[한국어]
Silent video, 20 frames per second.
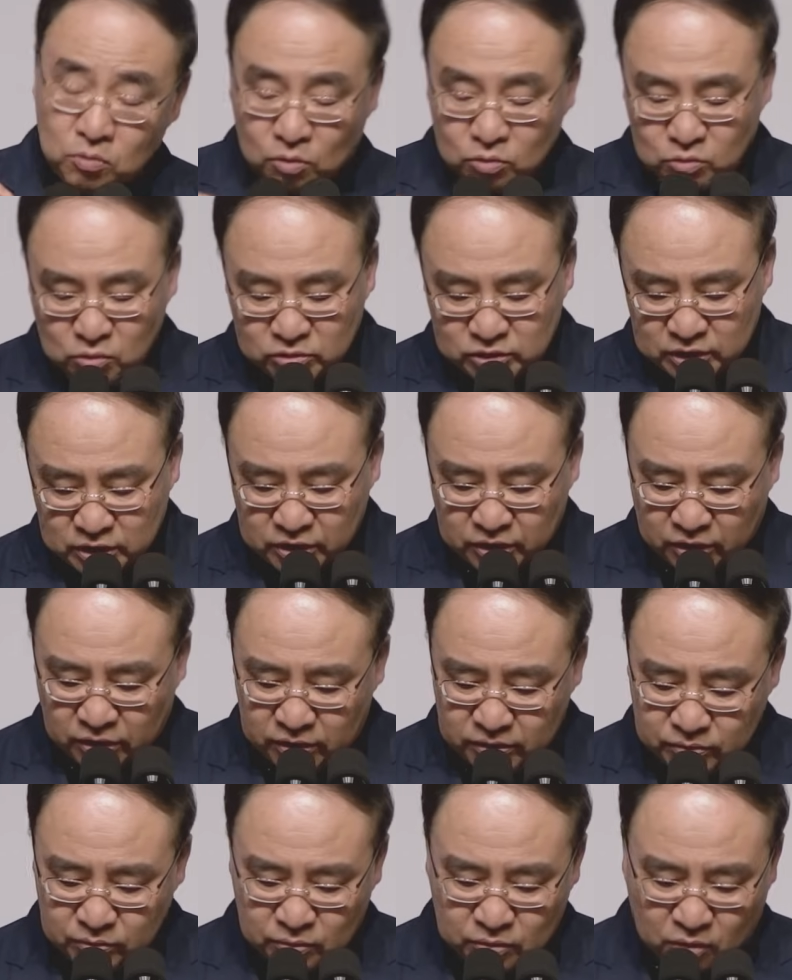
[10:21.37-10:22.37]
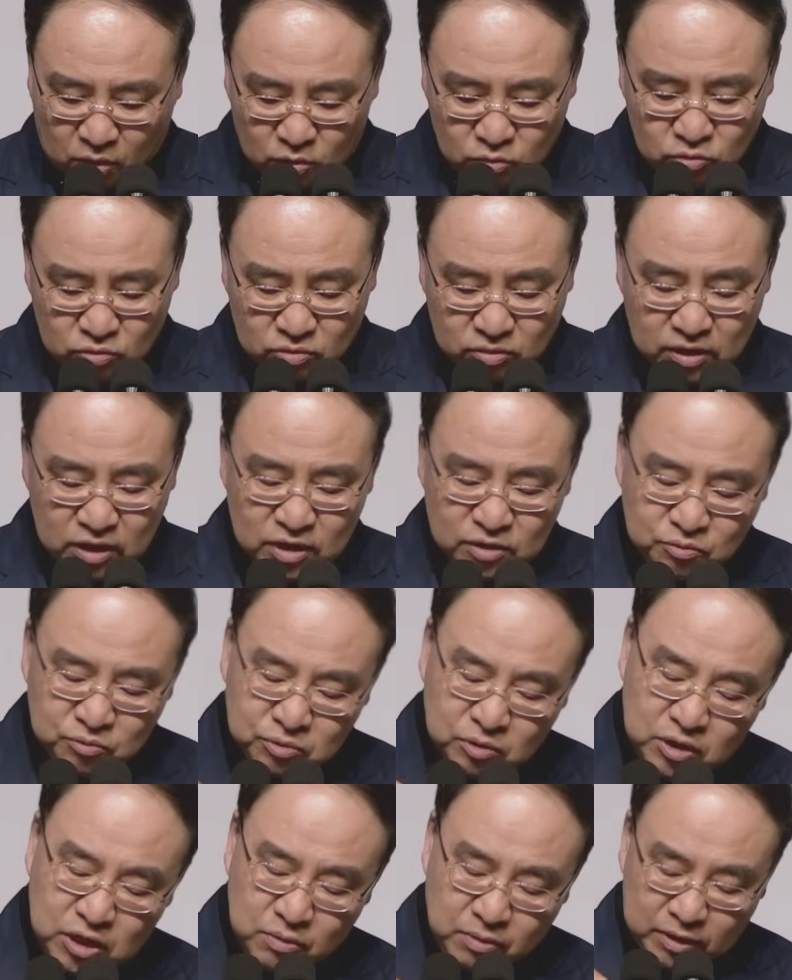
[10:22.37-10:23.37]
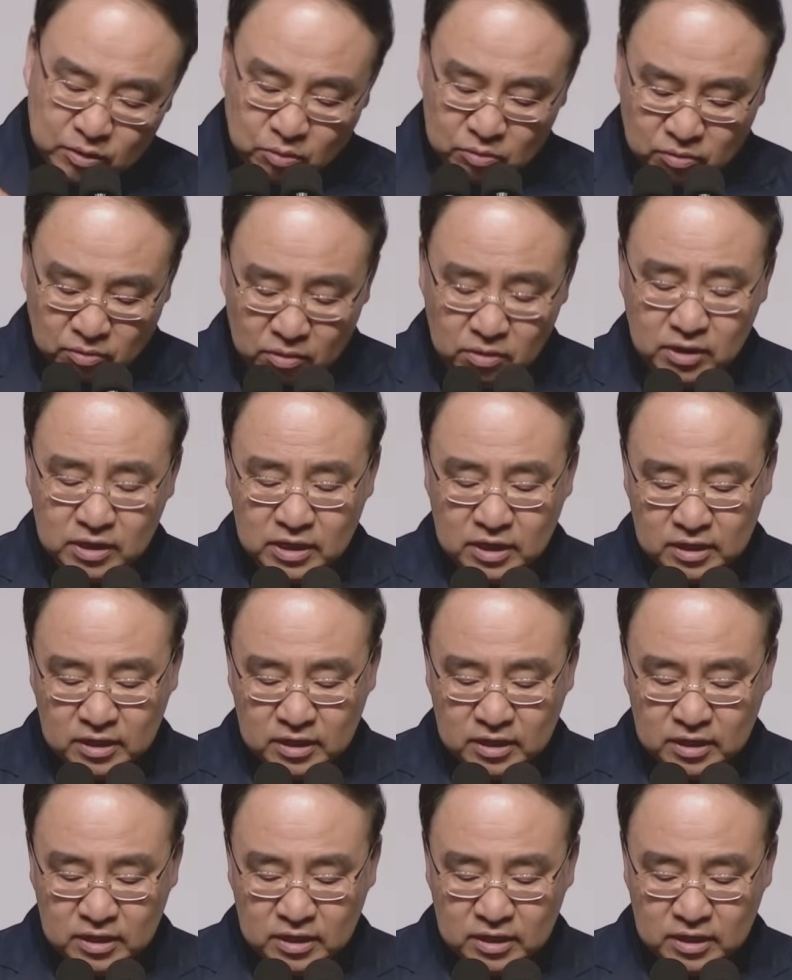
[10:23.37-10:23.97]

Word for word: 옳고 그른 거또 거룩, 윤리와 도덕